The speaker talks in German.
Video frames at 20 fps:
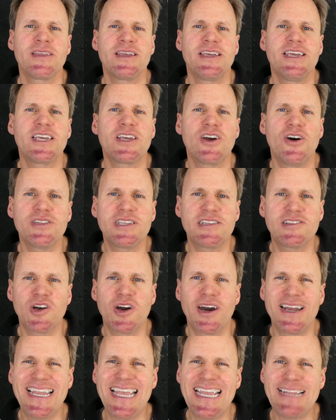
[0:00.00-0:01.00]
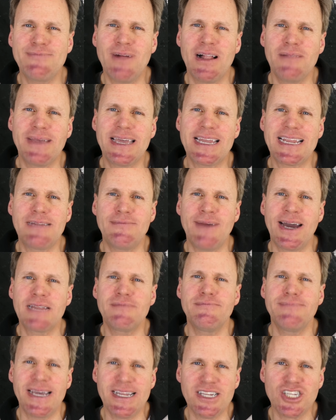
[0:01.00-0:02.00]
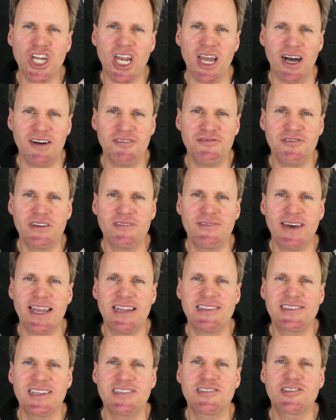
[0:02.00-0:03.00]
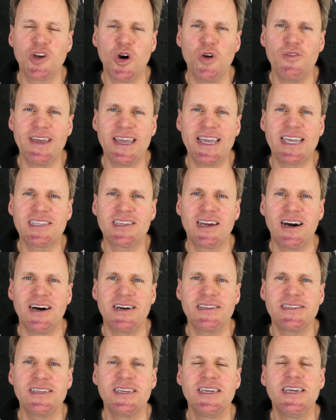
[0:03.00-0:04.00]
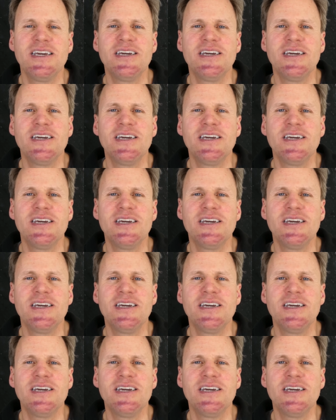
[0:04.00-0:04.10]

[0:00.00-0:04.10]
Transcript: Ich konnte sogar nicht mal mehr in meinem Bett schlafen, weil es hat so weh getan,